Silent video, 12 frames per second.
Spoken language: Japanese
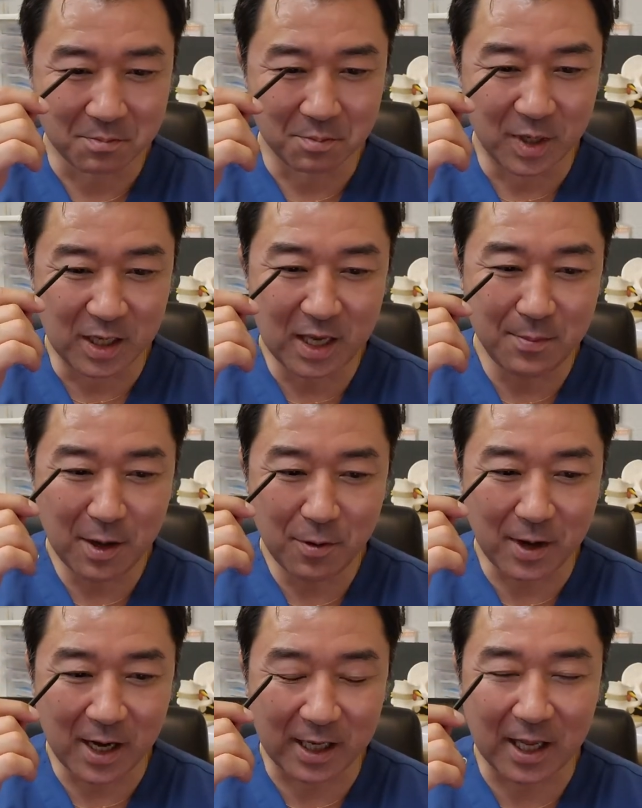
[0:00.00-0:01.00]
右目
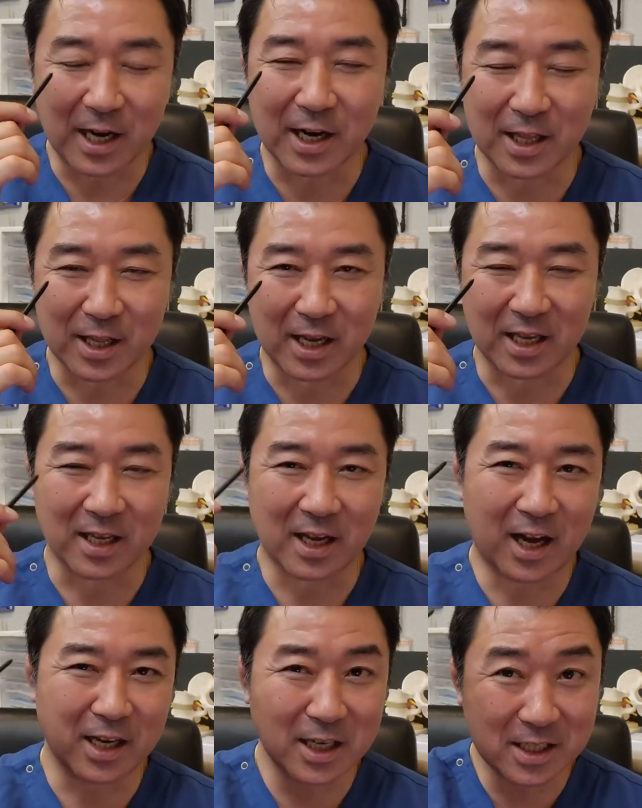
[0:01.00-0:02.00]
を開けられない、
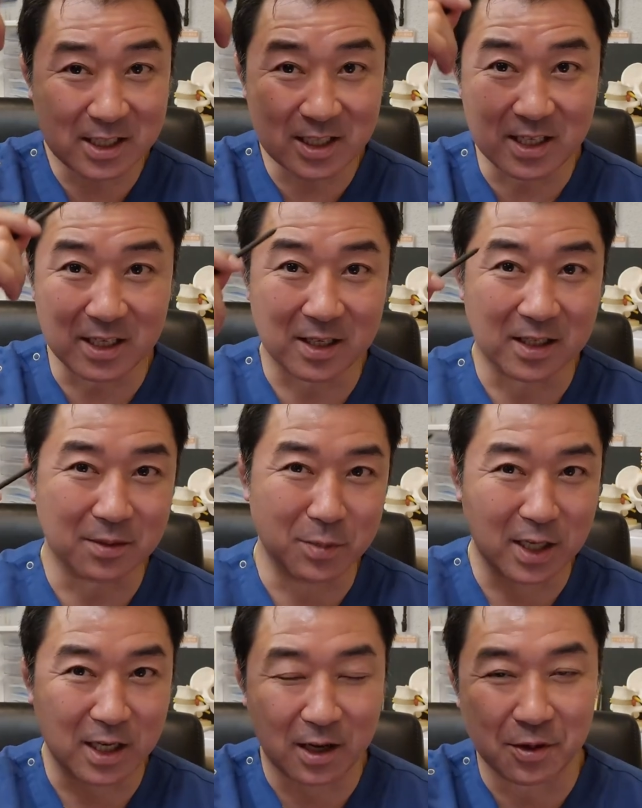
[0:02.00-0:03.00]
激しい
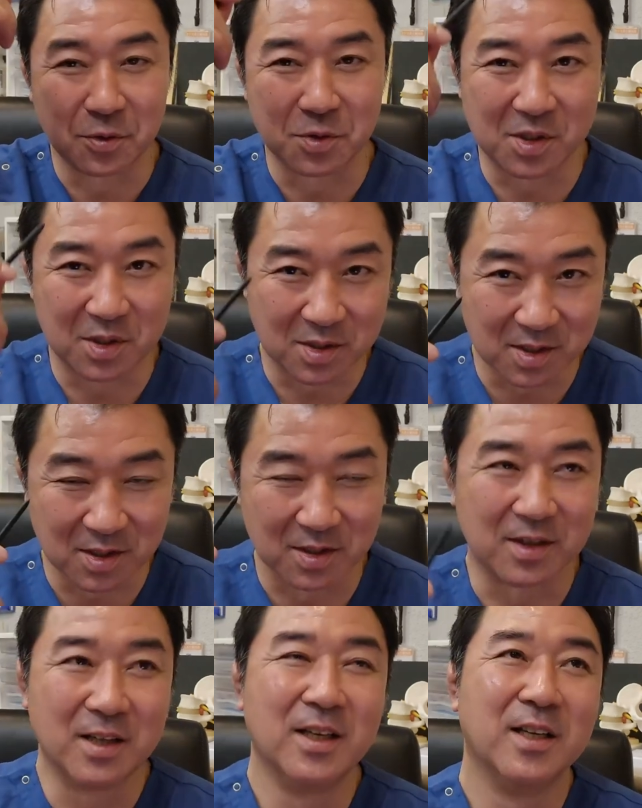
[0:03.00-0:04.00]
右側の頭痛、